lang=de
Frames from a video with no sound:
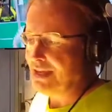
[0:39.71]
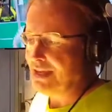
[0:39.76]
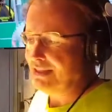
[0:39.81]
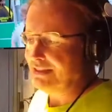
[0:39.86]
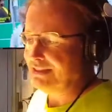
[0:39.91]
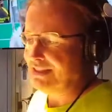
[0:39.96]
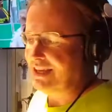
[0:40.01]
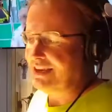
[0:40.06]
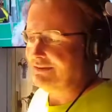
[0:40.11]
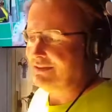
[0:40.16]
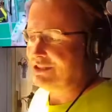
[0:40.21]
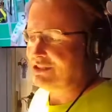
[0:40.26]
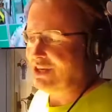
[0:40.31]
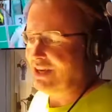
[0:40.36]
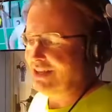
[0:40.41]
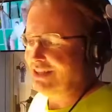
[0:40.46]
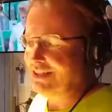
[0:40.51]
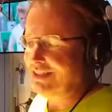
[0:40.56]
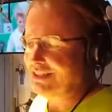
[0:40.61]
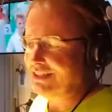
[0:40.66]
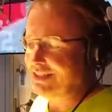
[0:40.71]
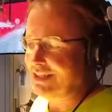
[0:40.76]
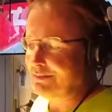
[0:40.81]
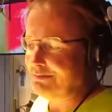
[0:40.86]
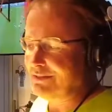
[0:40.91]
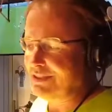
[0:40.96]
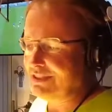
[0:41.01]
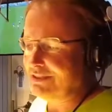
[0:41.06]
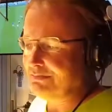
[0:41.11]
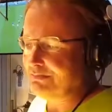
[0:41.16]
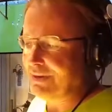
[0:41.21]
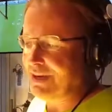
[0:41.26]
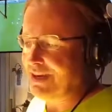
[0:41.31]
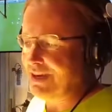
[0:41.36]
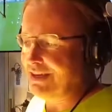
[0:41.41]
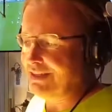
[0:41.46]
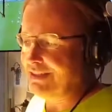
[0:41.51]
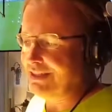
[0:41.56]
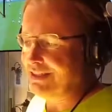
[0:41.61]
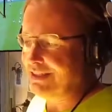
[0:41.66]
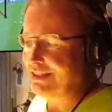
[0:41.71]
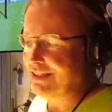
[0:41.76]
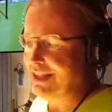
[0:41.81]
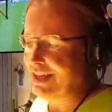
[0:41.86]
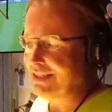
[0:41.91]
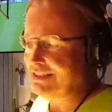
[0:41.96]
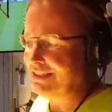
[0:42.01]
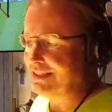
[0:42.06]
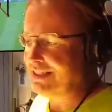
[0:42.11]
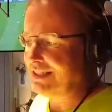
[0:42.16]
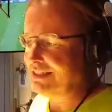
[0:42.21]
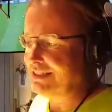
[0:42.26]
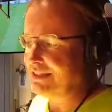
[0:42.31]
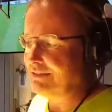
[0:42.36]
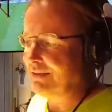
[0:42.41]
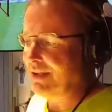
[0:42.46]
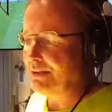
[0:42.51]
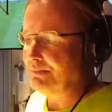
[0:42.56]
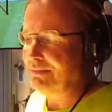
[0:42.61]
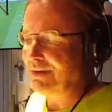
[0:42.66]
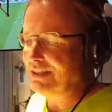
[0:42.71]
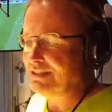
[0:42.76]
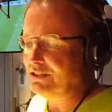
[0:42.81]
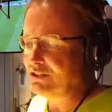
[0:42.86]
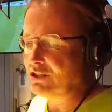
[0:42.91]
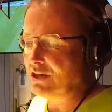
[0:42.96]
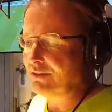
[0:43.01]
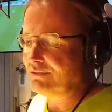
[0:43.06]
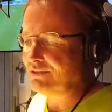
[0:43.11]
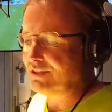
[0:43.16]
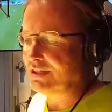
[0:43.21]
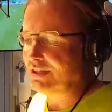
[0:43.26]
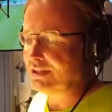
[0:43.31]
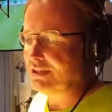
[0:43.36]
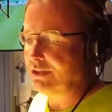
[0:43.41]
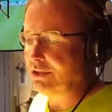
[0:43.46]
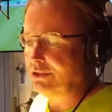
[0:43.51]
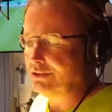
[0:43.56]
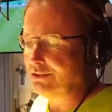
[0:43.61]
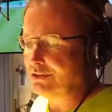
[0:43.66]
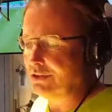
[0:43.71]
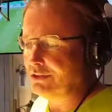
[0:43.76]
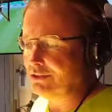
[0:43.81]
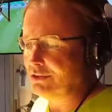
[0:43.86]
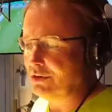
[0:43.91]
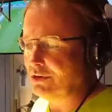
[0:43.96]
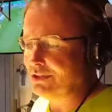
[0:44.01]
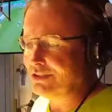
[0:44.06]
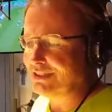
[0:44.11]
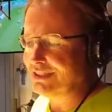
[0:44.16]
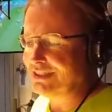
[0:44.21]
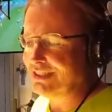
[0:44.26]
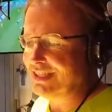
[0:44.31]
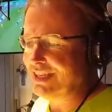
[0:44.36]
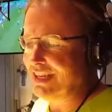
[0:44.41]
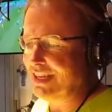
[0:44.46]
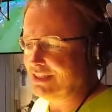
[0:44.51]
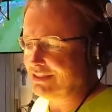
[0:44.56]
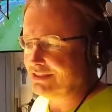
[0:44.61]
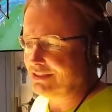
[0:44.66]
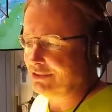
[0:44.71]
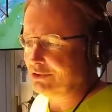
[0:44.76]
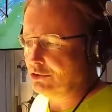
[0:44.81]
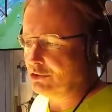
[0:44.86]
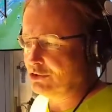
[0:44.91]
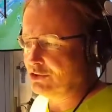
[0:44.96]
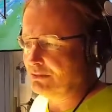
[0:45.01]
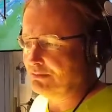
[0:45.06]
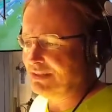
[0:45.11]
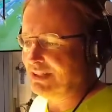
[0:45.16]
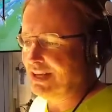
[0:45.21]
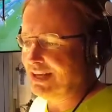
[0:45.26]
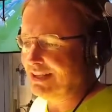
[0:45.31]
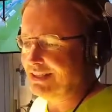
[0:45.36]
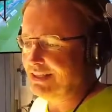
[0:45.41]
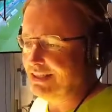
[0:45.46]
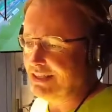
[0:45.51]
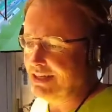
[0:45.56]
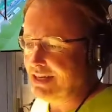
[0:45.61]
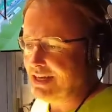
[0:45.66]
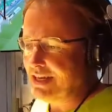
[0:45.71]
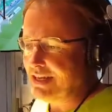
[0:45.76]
Sehr wahrscheinlich gibt es bei den Leichtathletik-Weltmeisterschaften in London heute die erste deutsche Medaille.